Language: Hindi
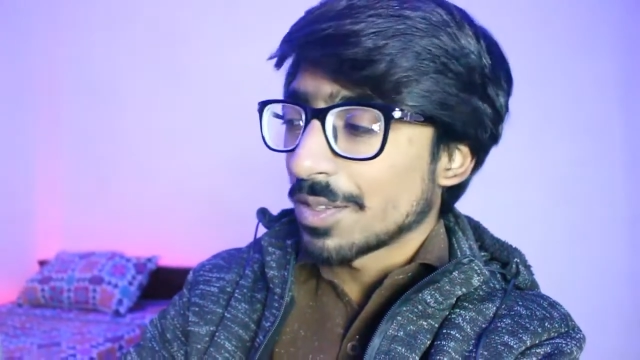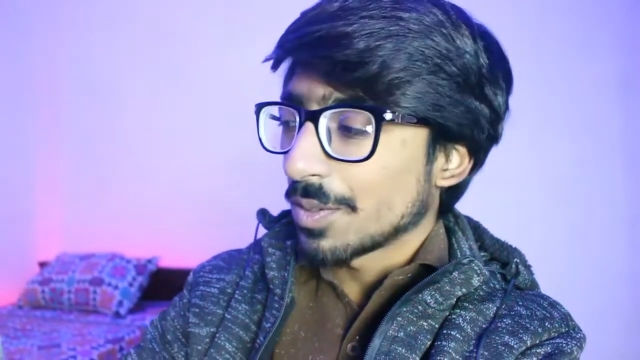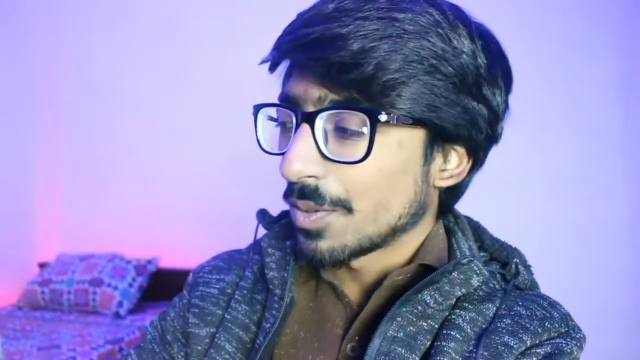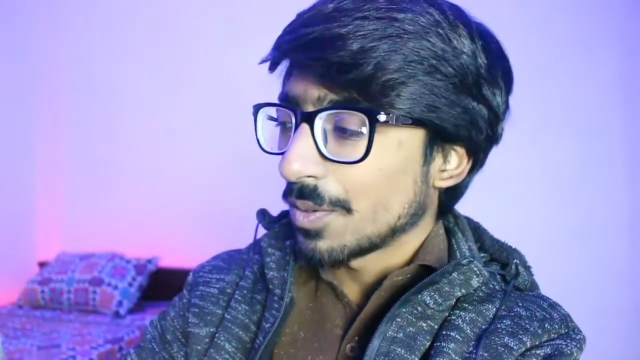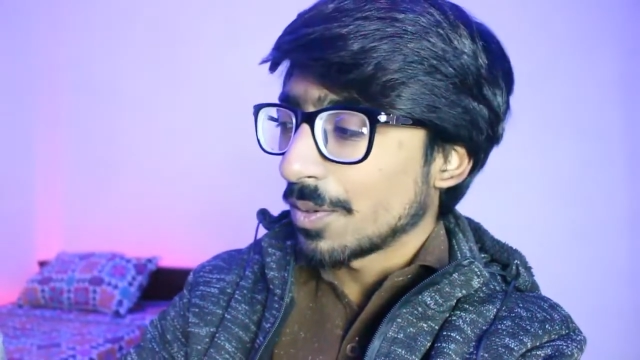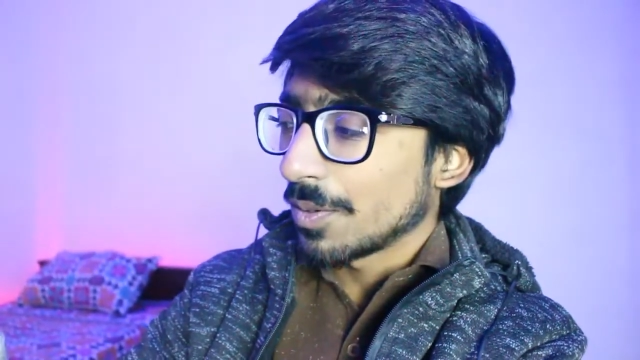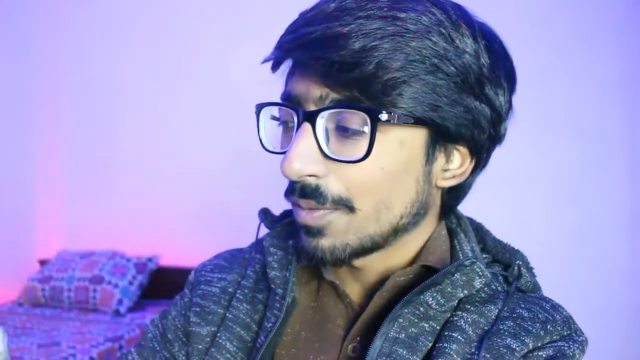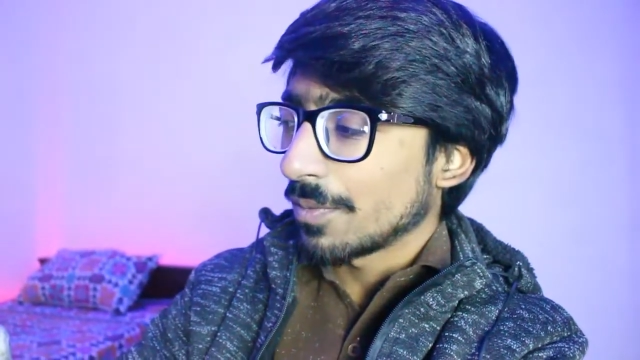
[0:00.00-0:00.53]
तो
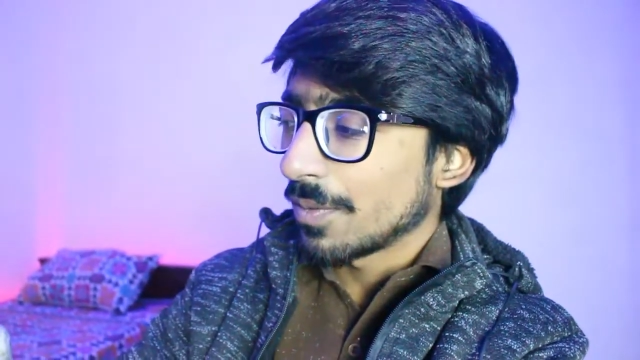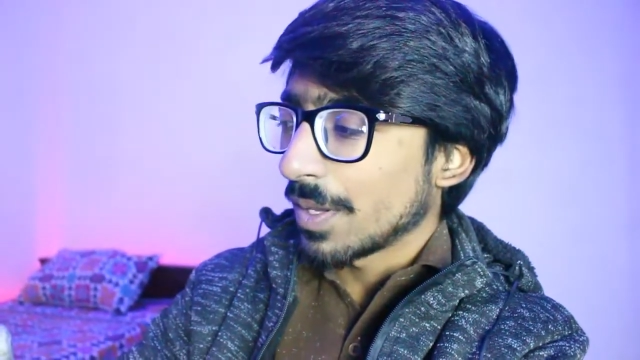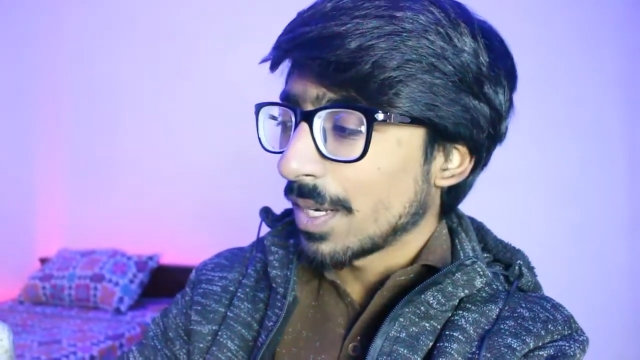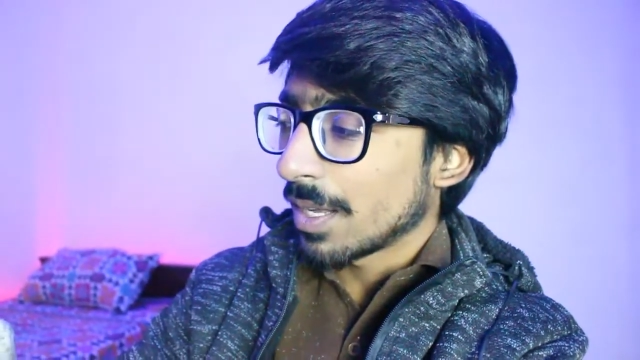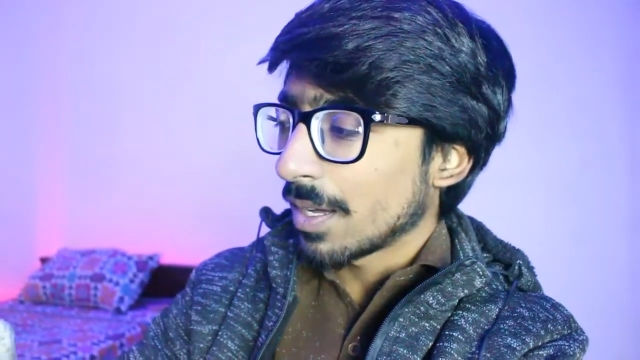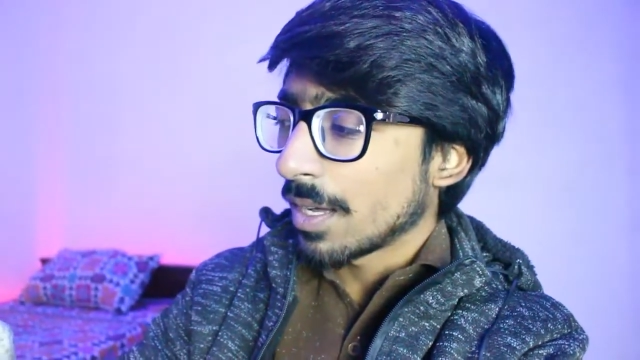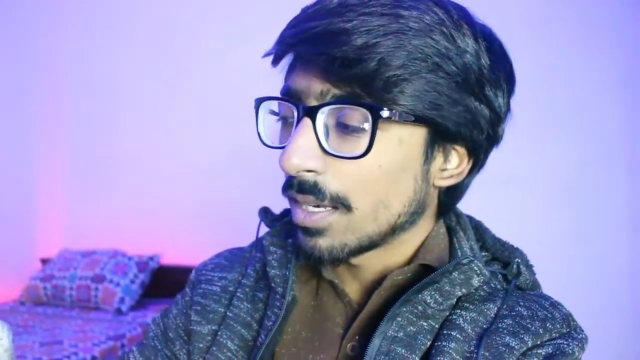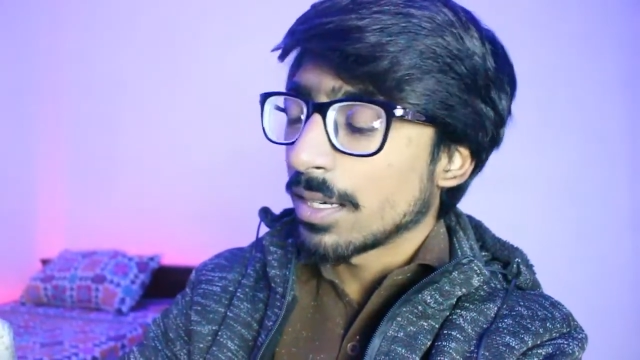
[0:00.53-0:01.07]

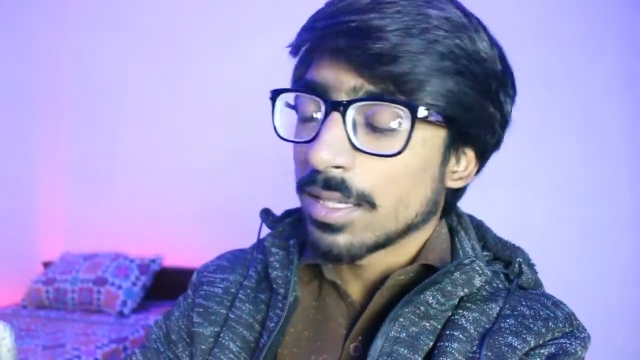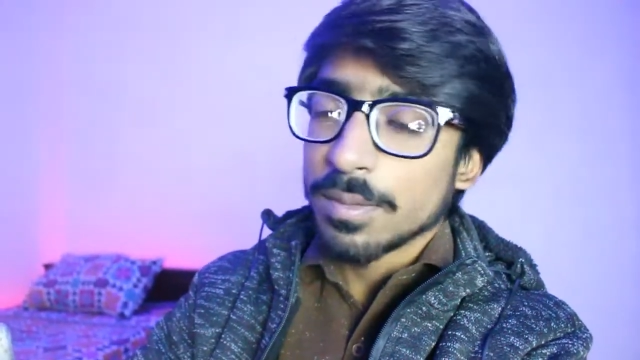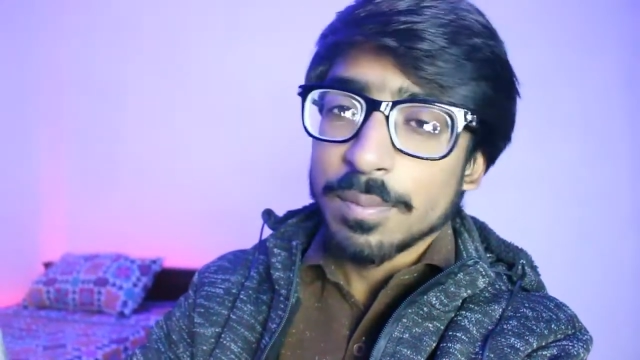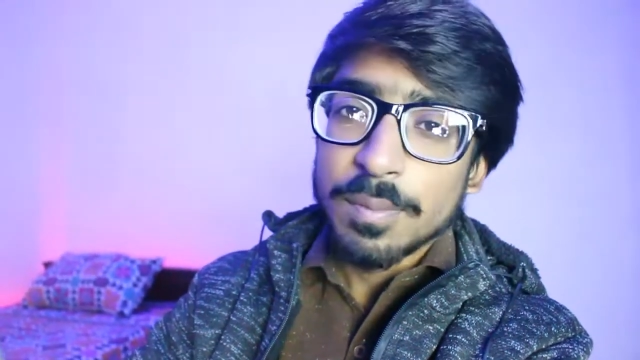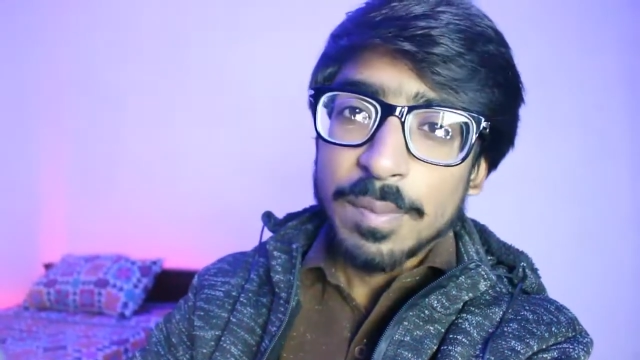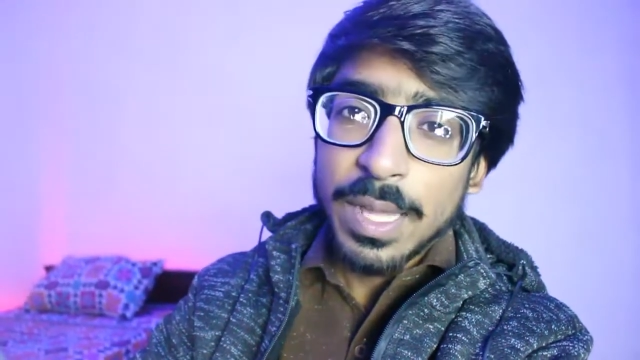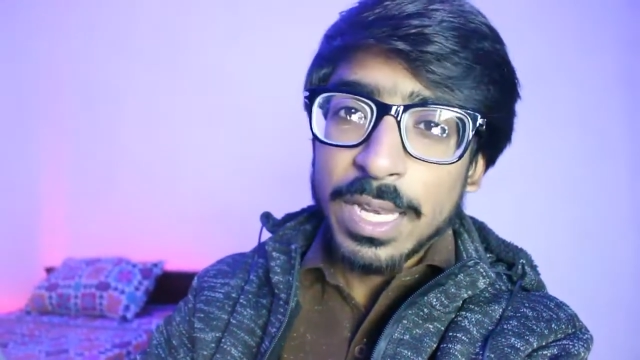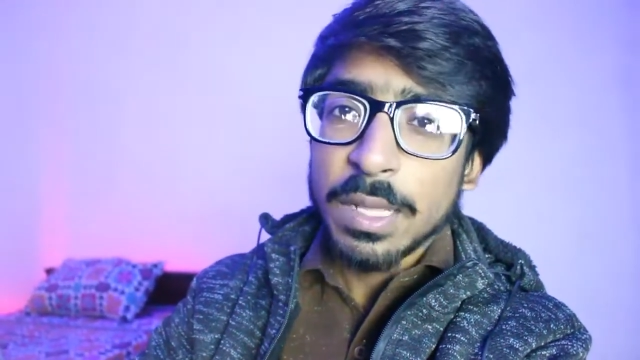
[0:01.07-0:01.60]
फ़िलहाल
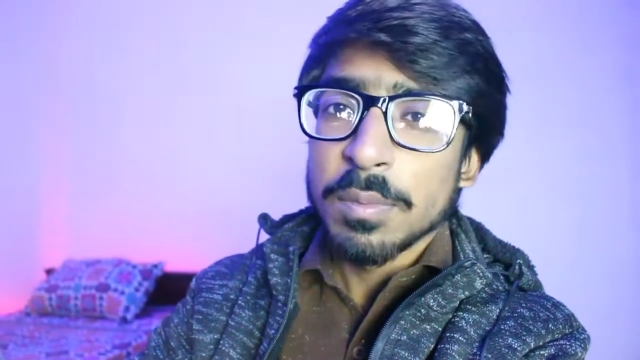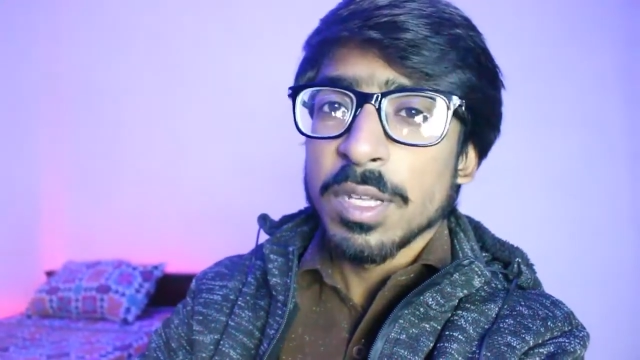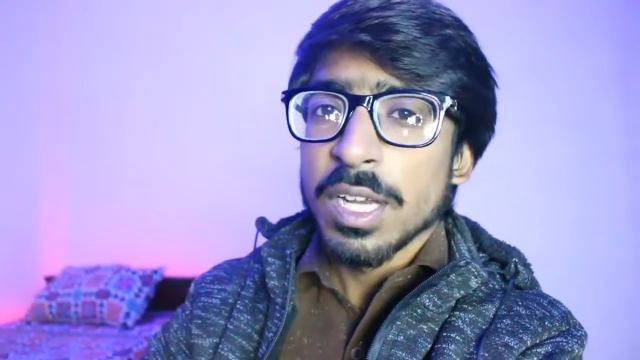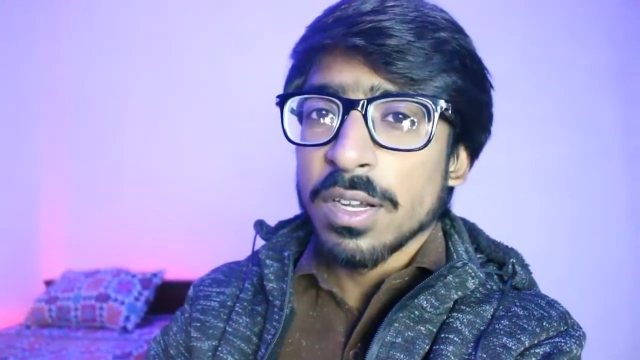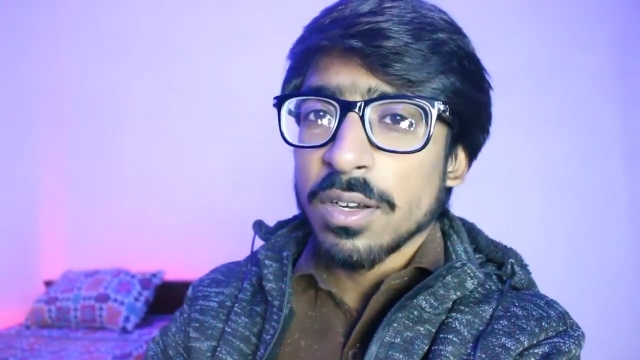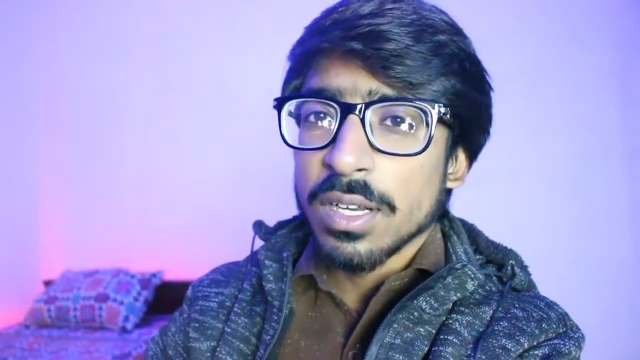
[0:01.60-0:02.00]
मैंने भी ये